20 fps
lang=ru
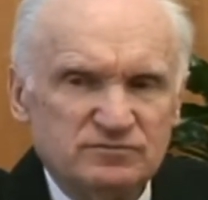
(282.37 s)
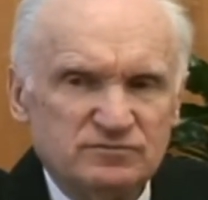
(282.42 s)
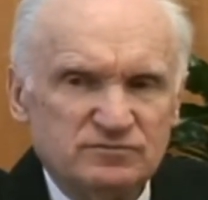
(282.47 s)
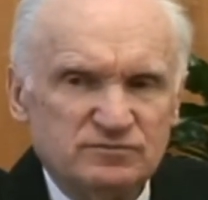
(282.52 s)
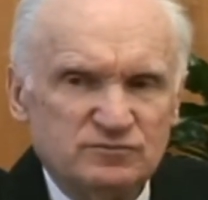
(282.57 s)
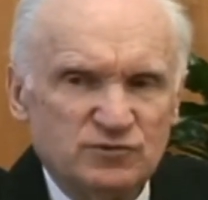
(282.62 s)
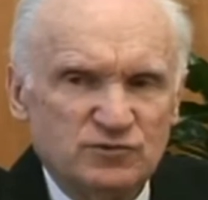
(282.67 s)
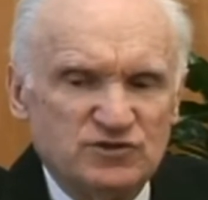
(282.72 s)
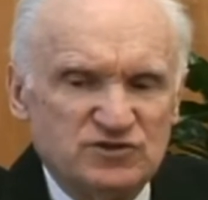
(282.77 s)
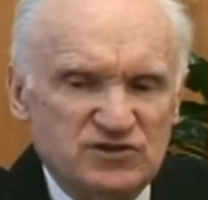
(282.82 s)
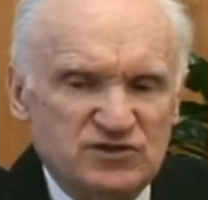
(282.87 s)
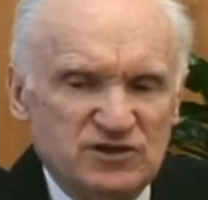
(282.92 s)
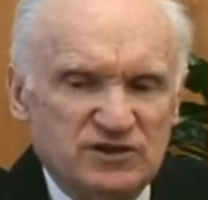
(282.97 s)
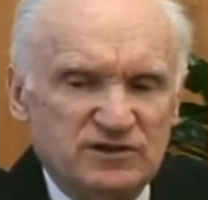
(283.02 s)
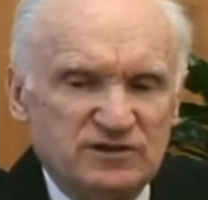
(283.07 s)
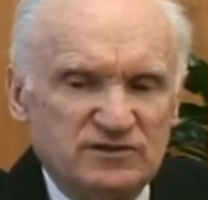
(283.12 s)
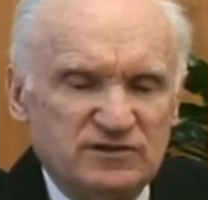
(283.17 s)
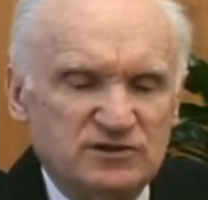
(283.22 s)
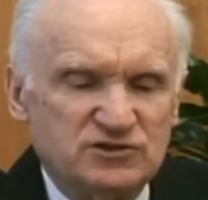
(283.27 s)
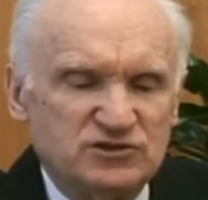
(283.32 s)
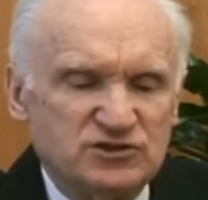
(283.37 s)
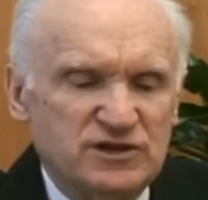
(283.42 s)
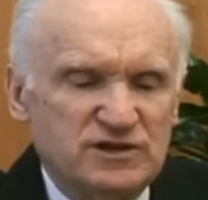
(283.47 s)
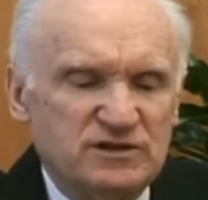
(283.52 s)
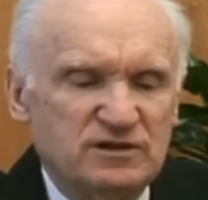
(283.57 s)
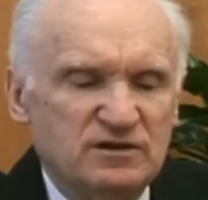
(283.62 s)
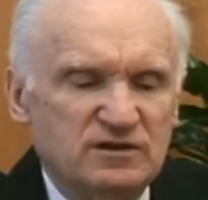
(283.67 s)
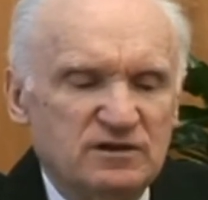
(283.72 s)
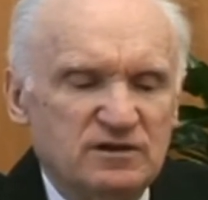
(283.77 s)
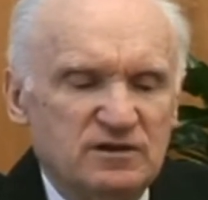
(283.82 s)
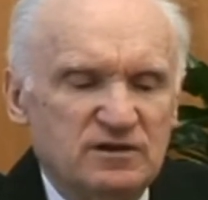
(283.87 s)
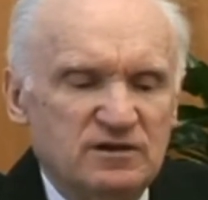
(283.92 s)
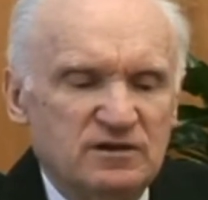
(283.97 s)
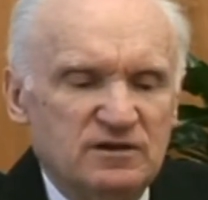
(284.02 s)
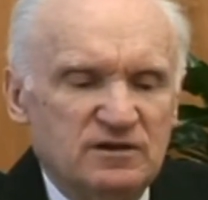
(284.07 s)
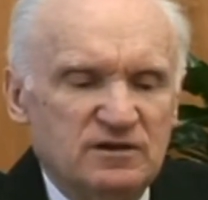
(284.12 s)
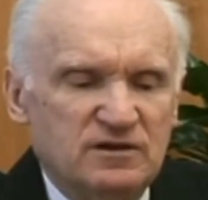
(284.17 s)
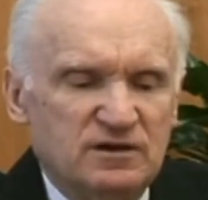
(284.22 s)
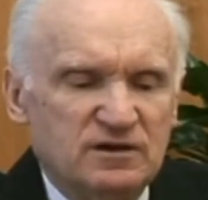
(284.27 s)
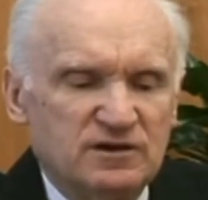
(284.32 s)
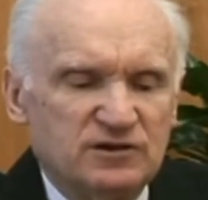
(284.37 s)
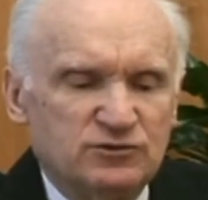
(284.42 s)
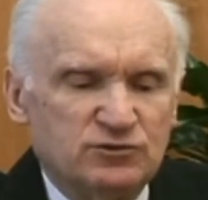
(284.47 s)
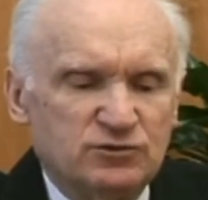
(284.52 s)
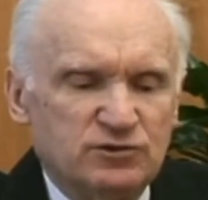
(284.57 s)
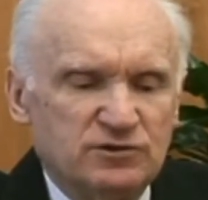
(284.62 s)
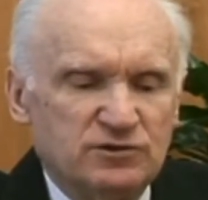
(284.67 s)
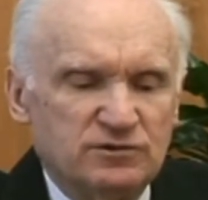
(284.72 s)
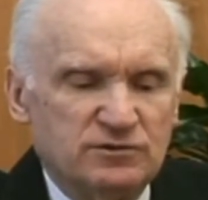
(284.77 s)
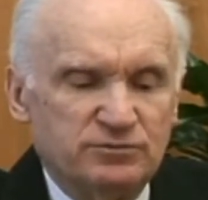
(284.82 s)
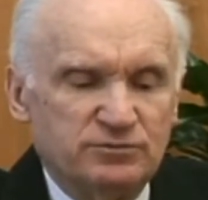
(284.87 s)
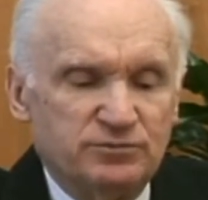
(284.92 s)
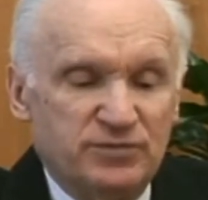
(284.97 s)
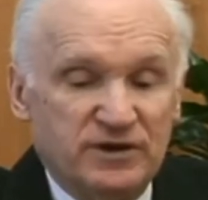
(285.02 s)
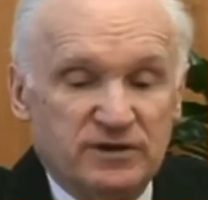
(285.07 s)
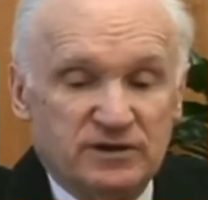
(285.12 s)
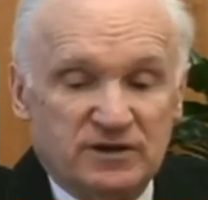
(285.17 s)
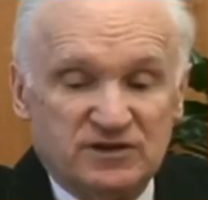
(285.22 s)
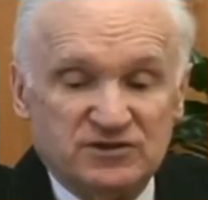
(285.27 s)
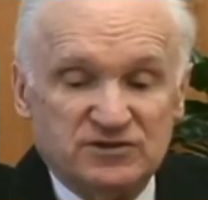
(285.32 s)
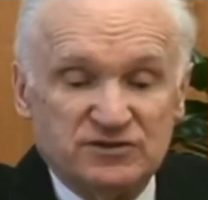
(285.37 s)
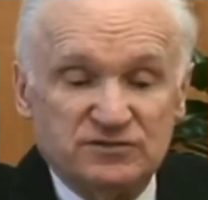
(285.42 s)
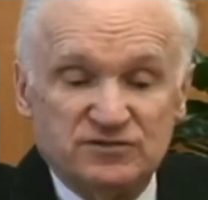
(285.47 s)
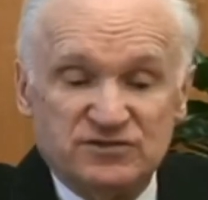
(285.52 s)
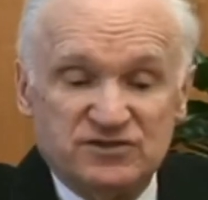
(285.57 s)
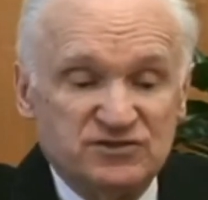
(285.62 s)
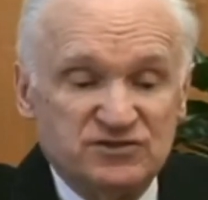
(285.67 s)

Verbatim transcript: вот тех отношений, о которых прекрасно все